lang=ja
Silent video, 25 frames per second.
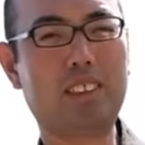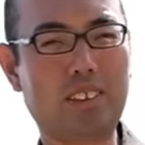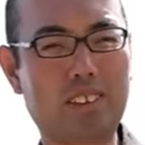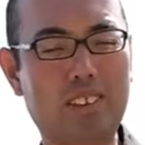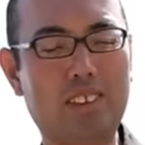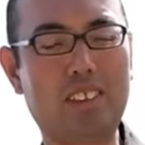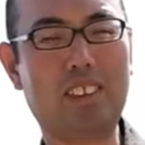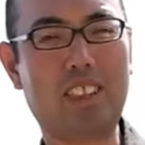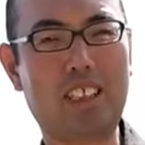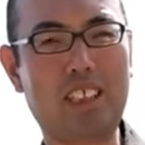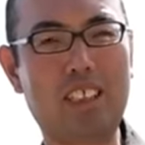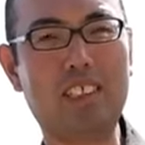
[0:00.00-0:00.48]
いってい
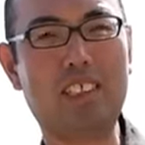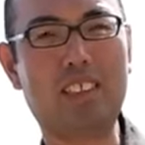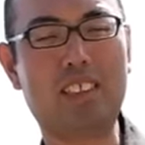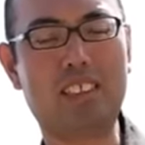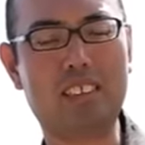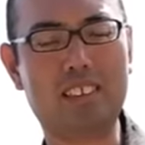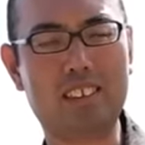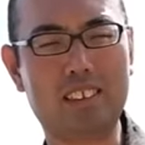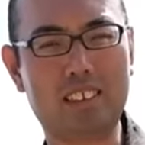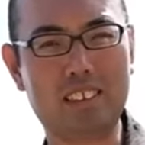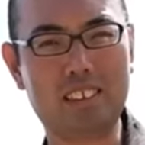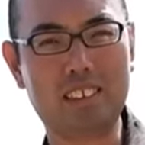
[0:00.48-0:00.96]
う。そう、園に
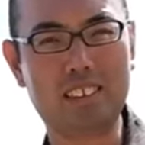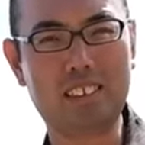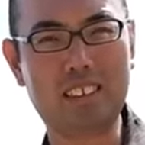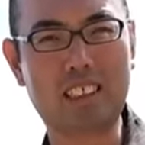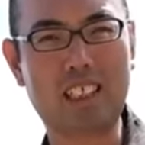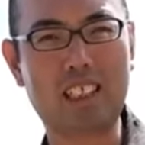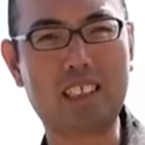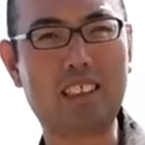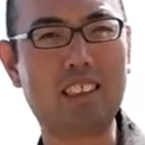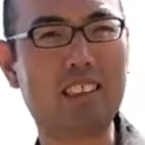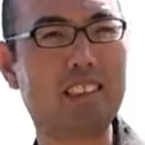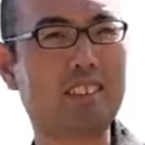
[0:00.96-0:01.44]

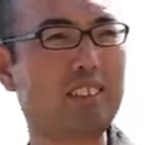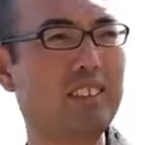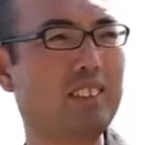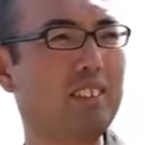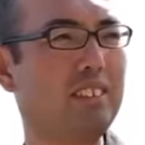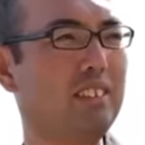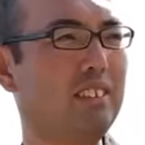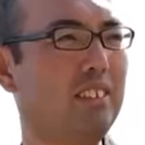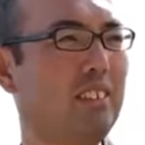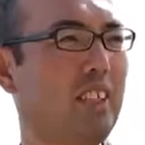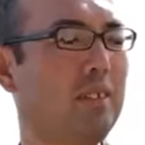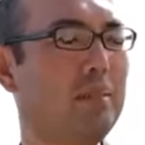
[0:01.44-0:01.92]
待機
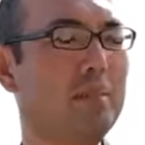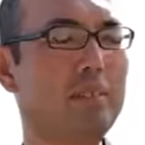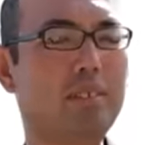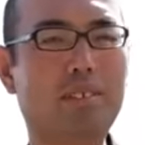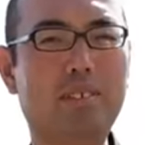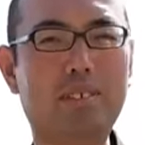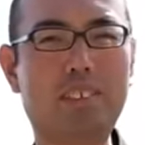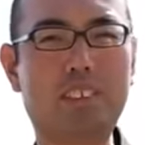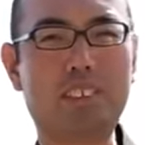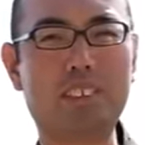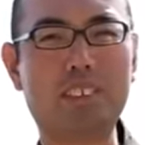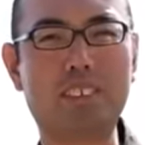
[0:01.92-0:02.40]
中。多分
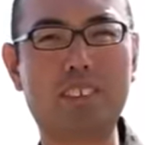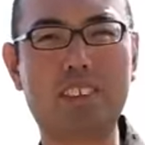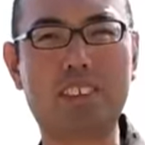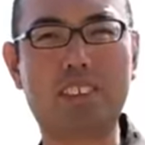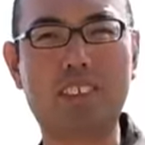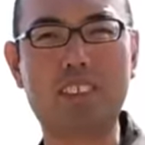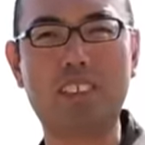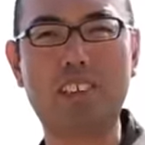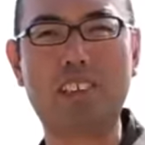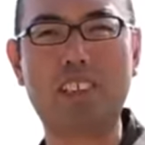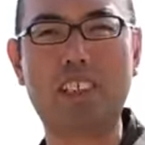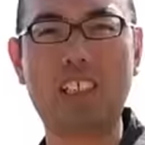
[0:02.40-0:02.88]
うちの
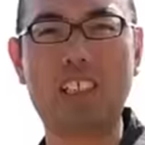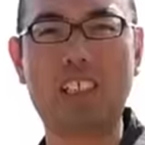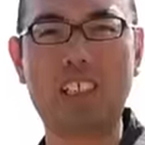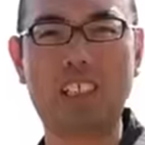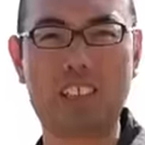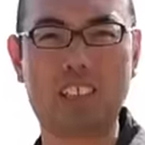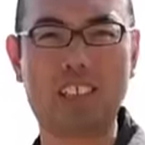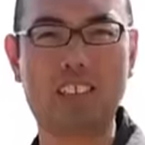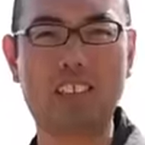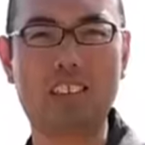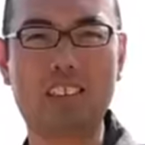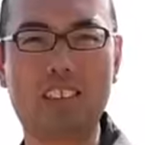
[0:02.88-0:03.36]
父親が
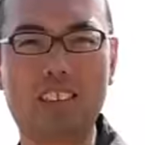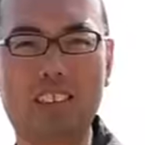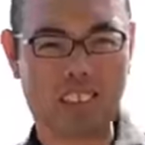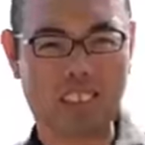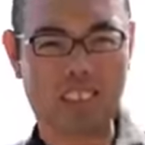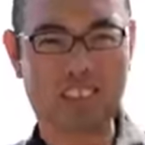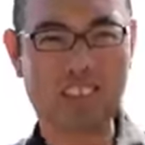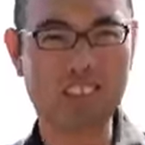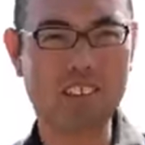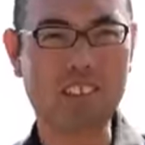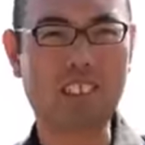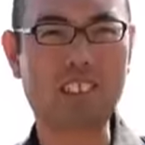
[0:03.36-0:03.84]
ね、
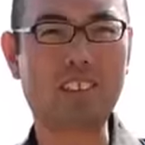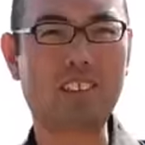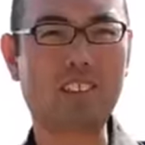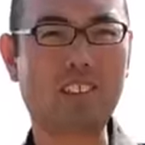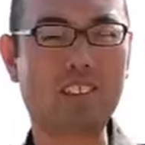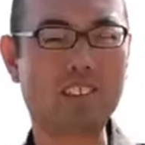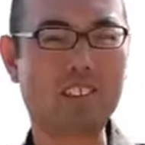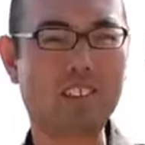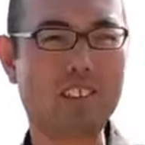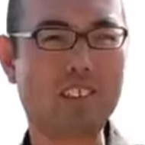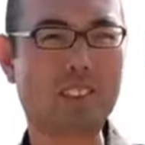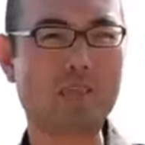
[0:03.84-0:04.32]
ちゃん
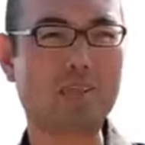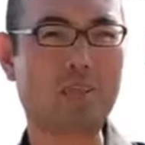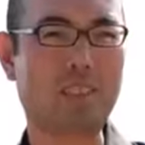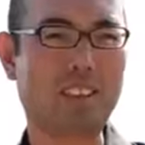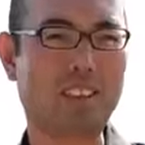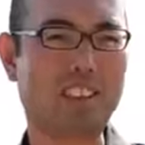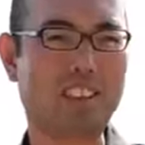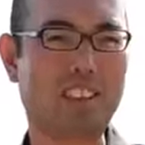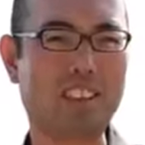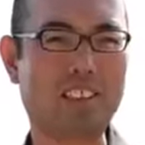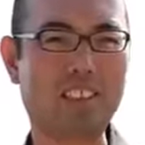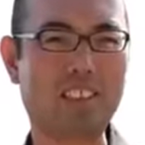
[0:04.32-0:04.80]
と留守番
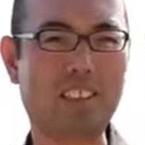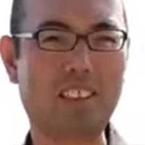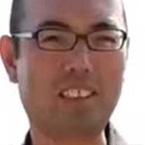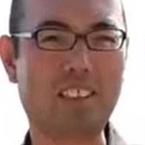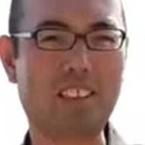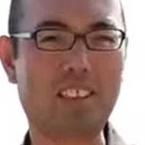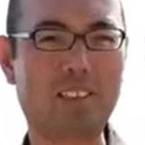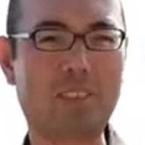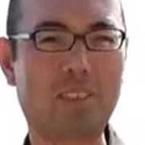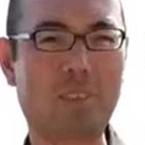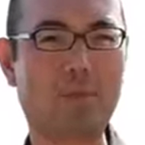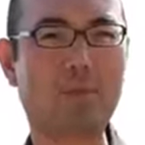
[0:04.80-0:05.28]
してくれ
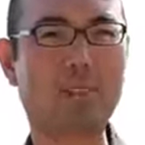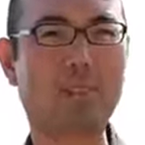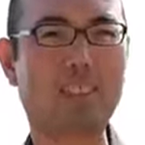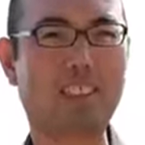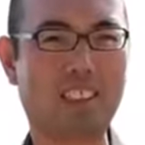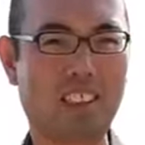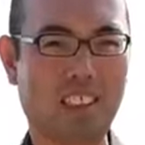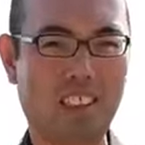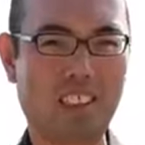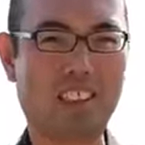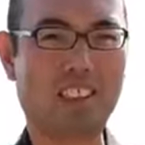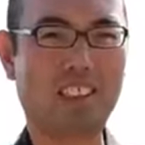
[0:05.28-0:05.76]
てると思うん
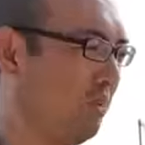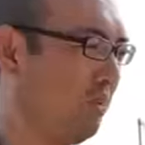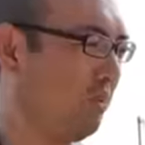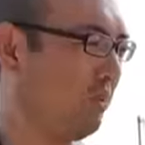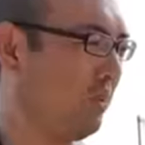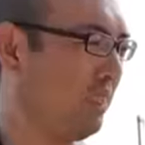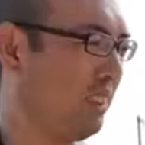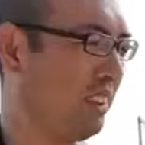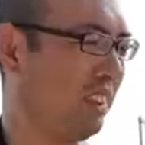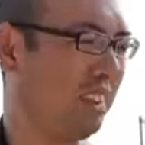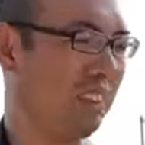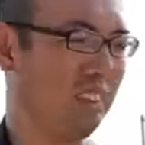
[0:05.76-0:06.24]
で、
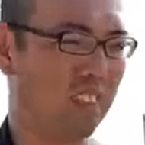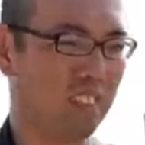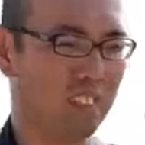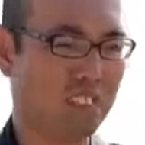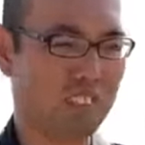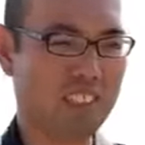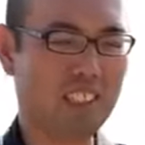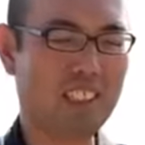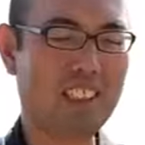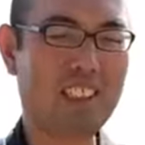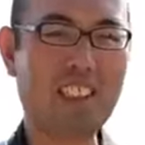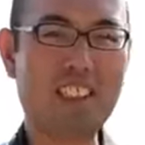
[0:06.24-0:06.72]
もしこ
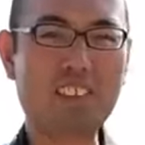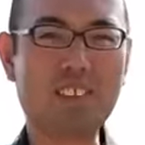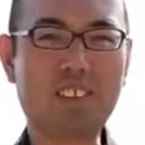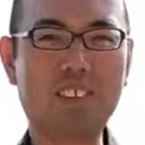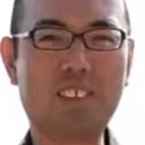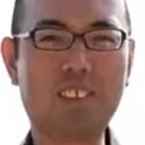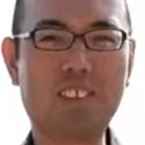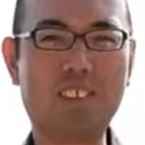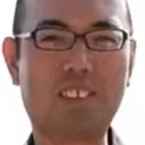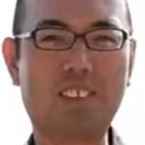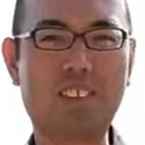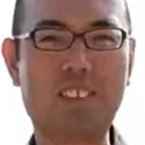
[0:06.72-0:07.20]
の値段
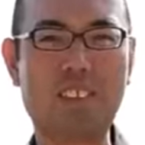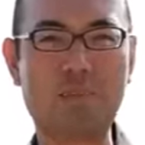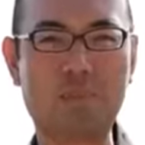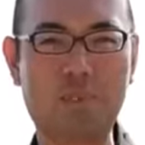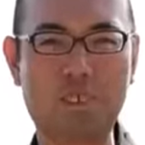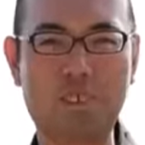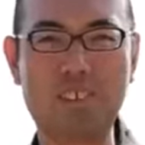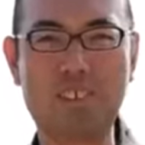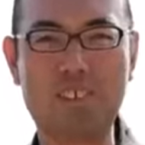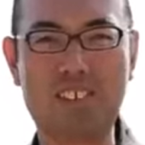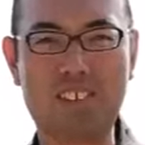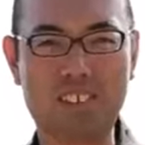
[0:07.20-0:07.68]
交渉で
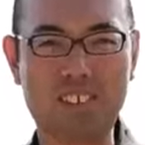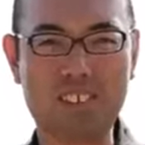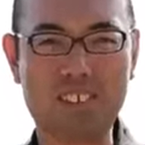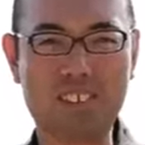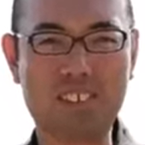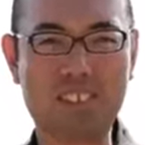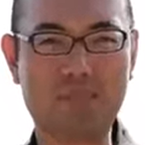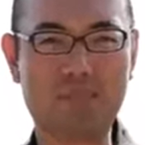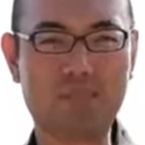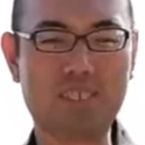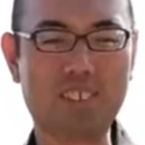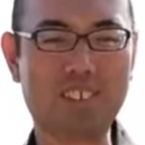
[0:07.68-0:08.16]
も
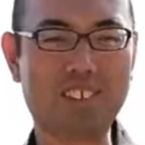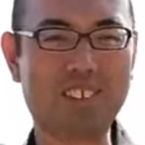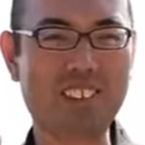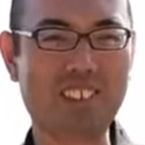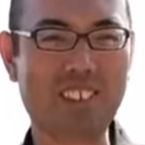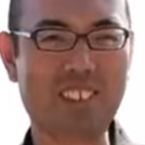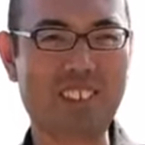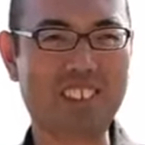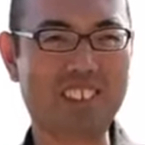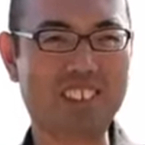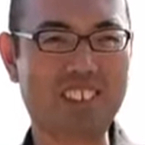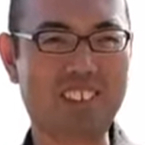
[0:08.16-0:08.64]
僕
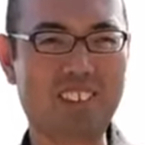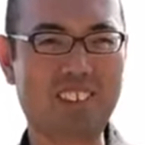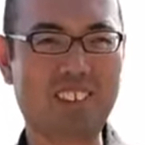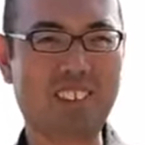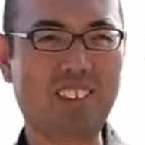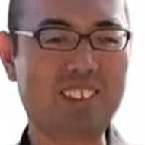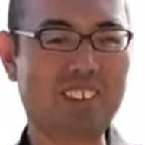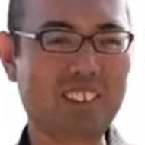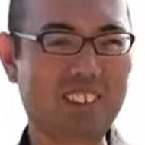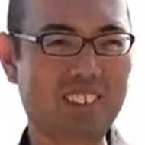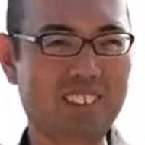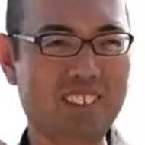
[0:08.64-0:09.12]
が父
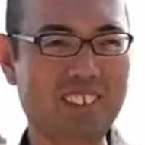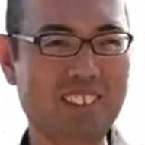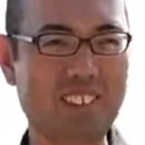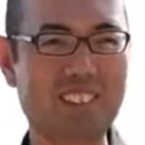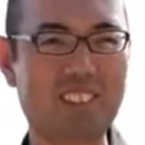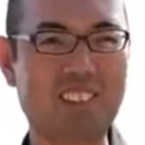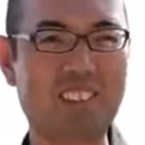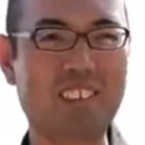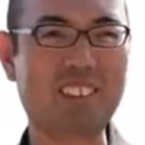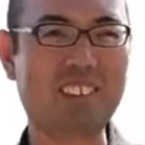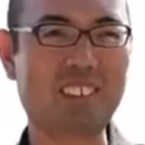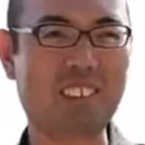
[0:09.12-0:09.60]
親と
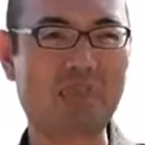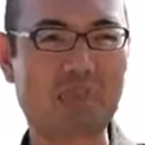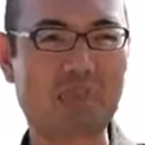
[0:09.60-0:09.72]
電話すれ